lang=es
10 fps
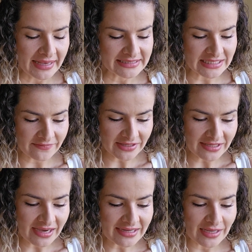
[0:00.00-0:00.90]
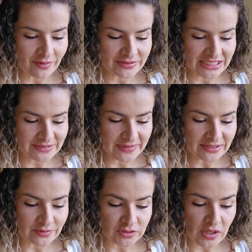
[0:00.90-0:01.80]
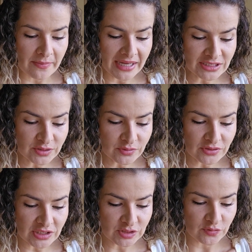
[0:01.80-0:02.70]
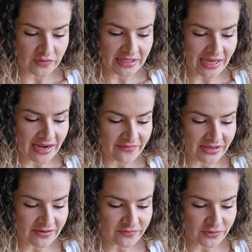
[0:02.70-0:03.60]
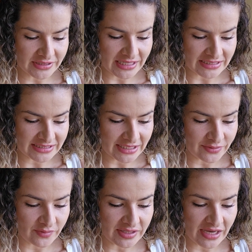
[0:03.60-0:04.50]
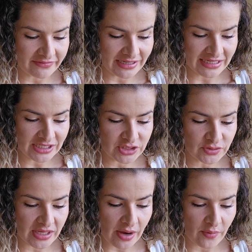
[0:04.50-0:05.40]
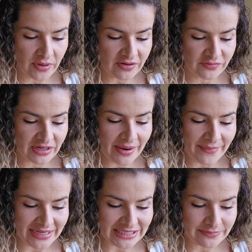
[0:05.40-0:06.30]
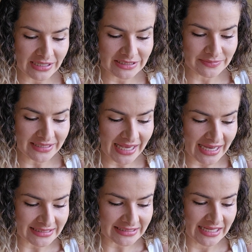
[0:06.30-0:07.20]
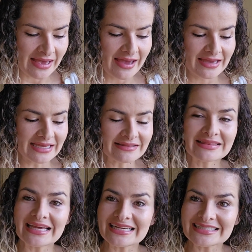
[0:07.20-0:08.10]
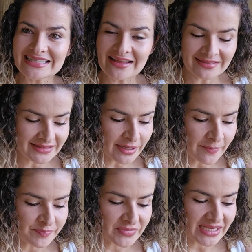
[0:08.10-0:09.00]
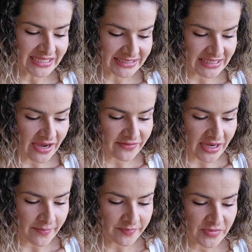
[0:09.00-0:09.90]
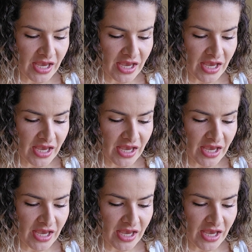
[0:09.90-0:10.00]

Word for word: Sabía que los aspectos más duros de su vida la habían fortalecido y habían hecho que ahora fuera más perspicaz, interesante y sabia.